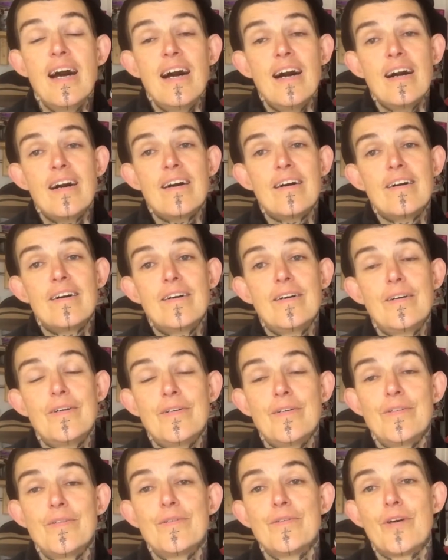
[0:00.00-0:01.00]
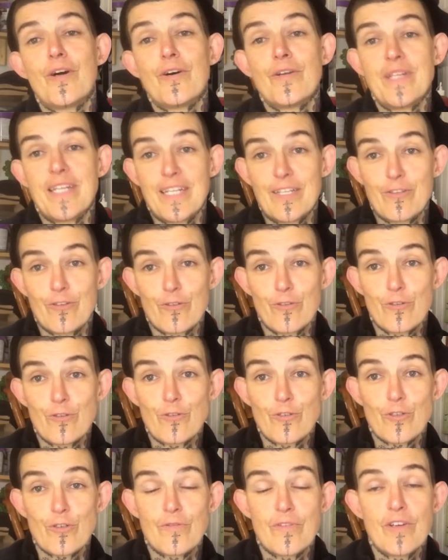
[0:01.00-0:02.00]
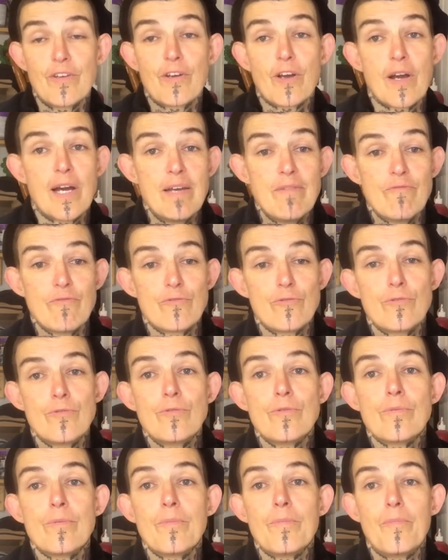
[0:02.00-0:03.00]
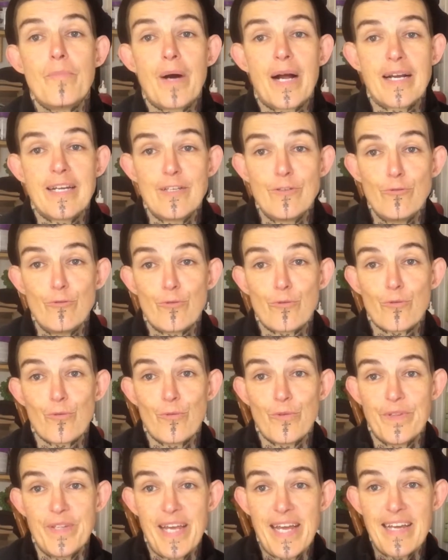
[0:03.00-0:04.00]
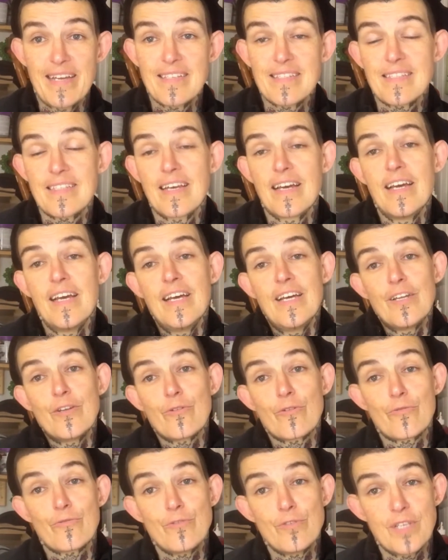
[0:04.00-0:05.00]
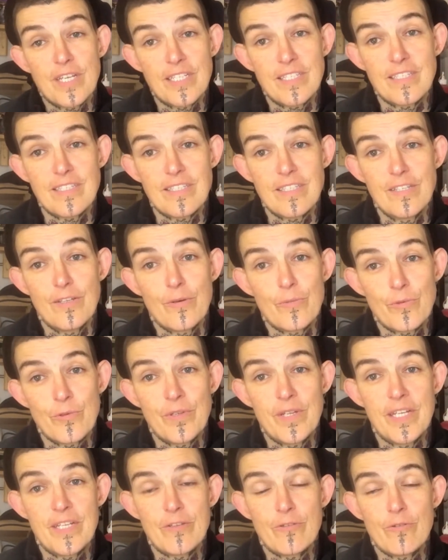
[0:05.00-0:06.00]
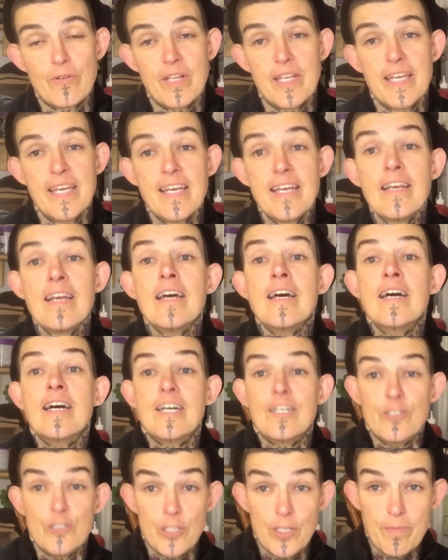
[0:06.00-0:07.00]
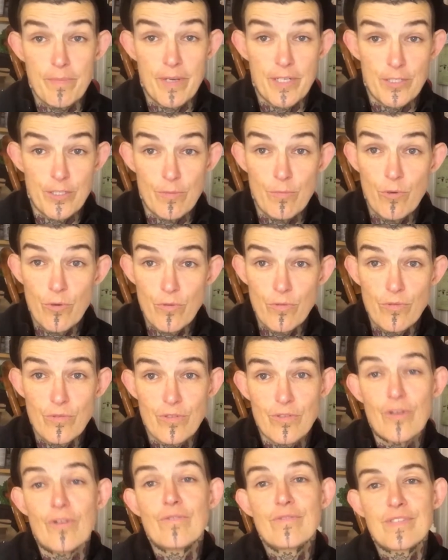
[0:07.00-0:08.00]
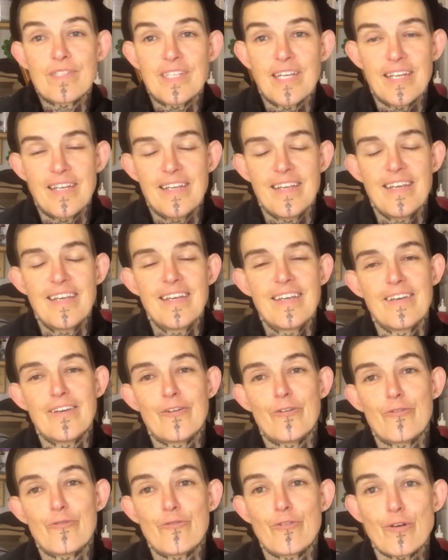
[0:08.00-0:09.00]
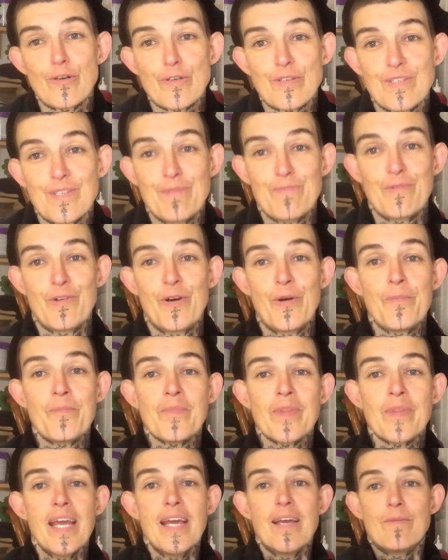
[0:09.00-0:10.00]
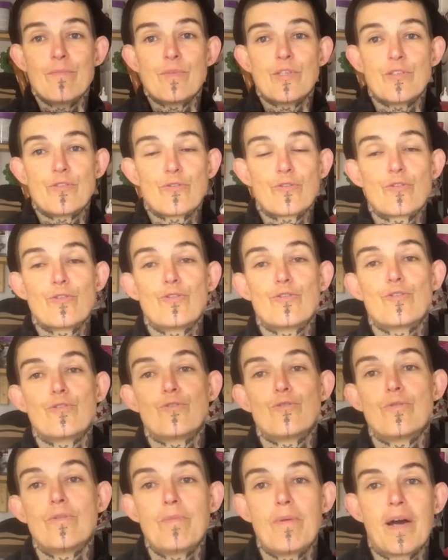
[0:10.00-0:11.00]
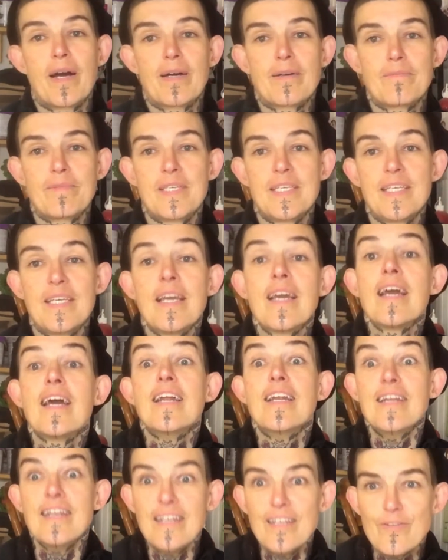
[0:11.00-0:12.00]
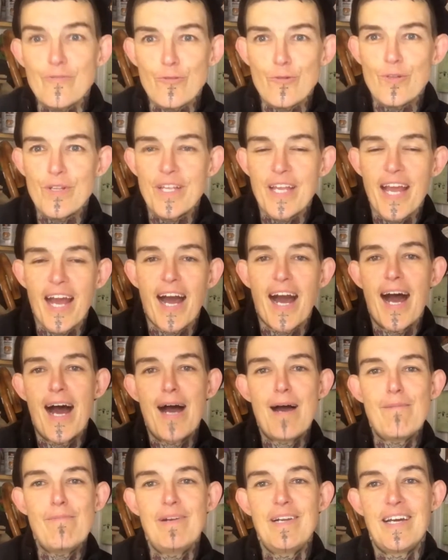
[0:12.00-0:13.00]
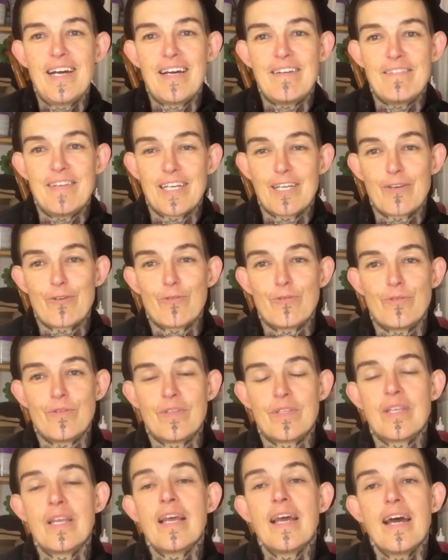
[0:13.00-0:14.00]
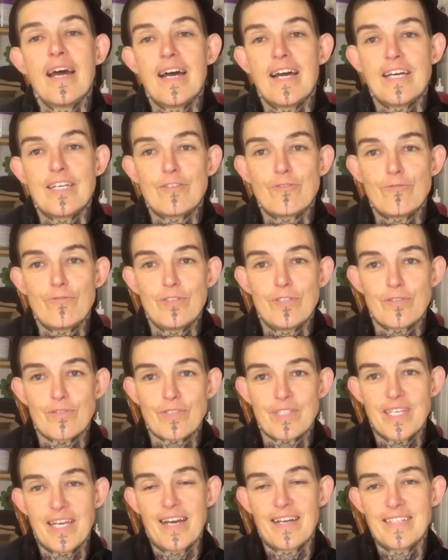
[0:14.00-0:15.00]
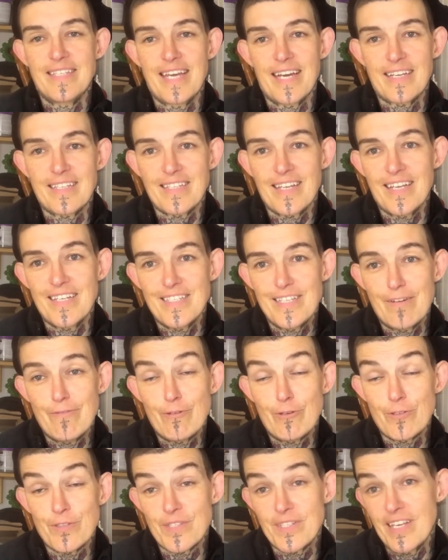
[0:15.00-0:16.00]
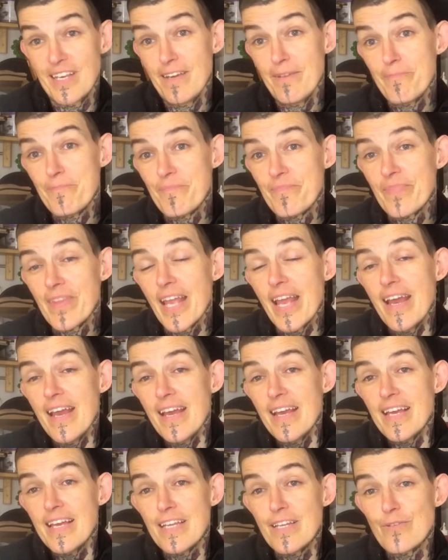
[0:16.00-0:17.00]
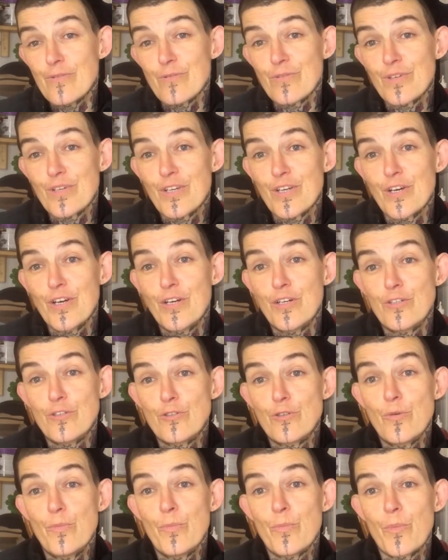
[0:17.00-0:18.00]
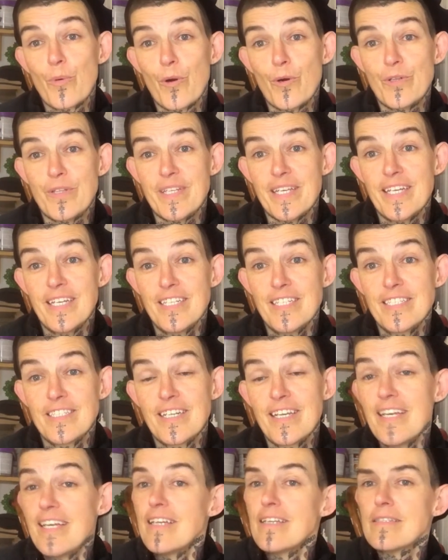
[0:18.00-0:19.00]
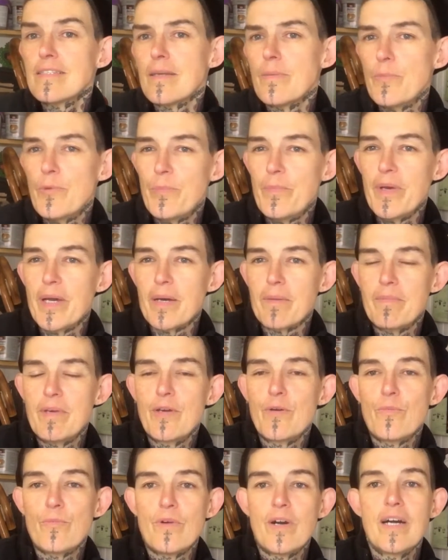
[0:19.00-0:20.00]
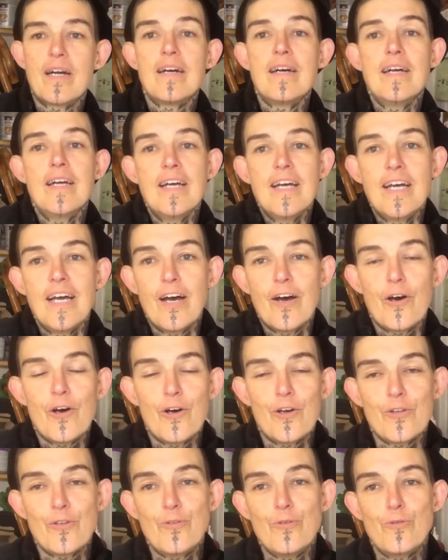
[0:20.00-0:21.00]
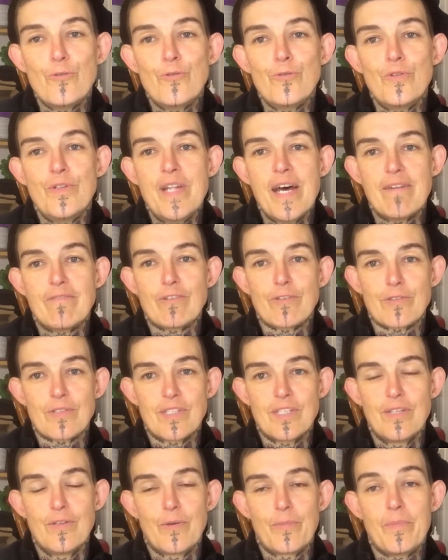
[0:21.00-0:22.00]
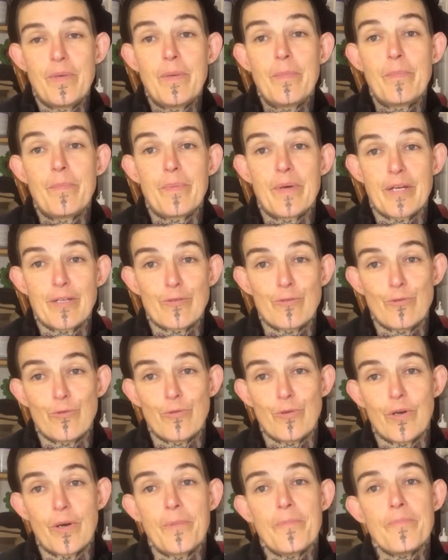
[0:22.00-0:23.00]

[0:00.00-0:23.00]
Euh, en attendant, je vais quand même vous parler du contexte. Donc, vous êtes ici dans mon atelier. J'y ai passé beaucoup de temps cette année, euh, forcément puisque je suis parmi les vulnérables avec une insuffisance cardiaque très avancée. Et donc euh, je me protège et ça me permet au moins euh, d'avancer dans mes peintures.